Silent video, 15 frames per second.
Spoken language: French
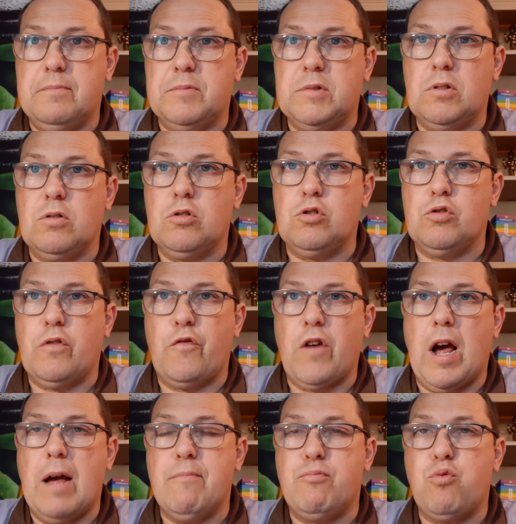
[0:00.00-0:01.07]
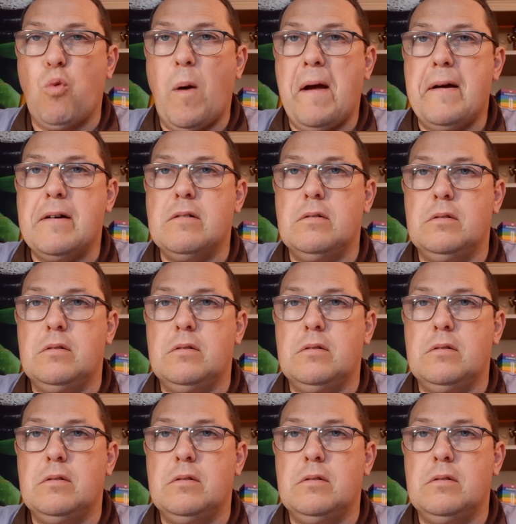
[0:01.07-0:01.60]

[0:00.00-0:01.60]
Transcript: Donc je vais faire un point